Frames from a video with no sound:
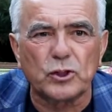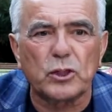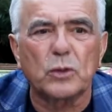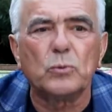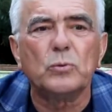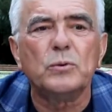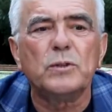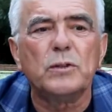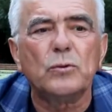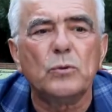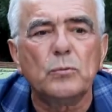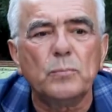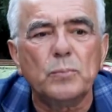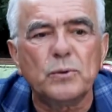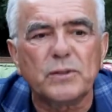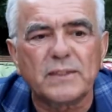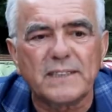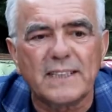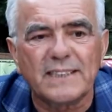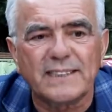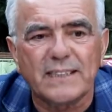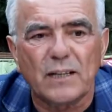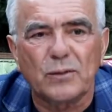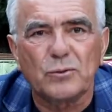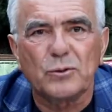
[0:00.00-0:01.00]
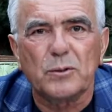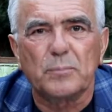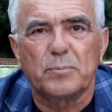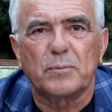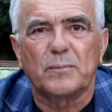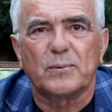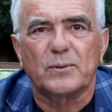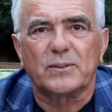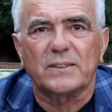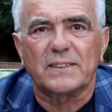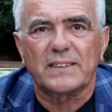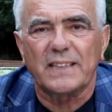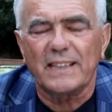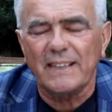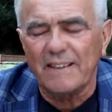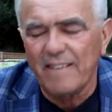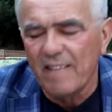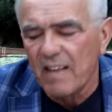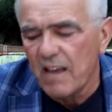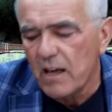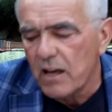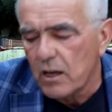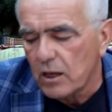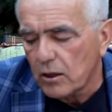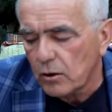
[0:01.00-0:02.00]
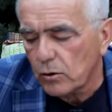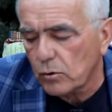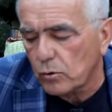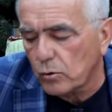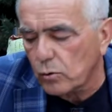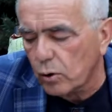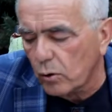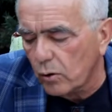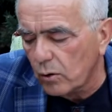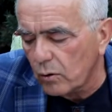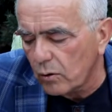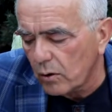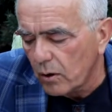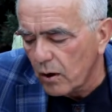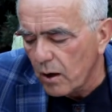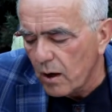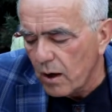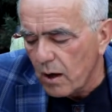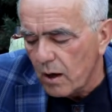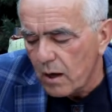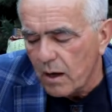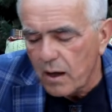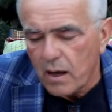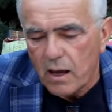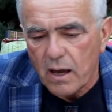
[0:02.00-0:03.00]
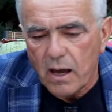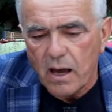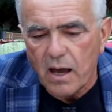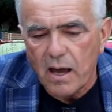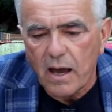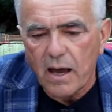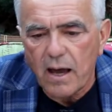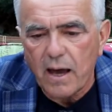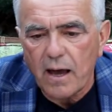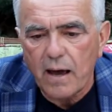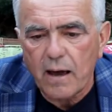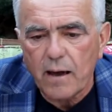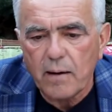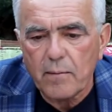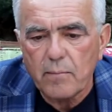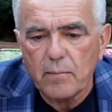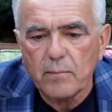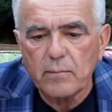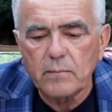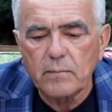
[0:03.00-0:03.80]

szczególnie lubuskie i zachodniopomorskie, to e,